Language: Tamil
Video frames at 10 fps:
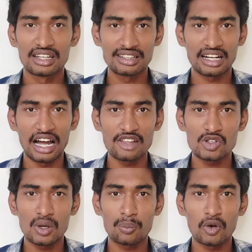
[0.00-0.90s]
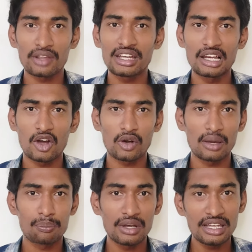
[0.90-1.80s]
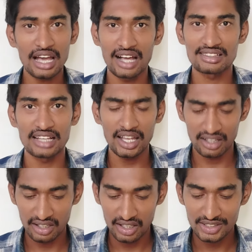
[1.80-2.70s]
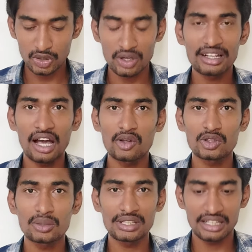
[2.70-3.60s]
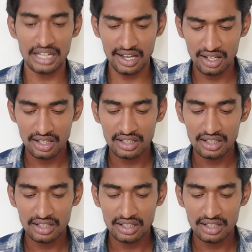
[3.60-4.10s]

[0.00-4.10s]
இந்த காலேஜுக்குள்ள போறது எல்லாருடைய பெரிய ஆசை ஸோ ரெண்டாவது வந்து பார்த்தீங்கன்னா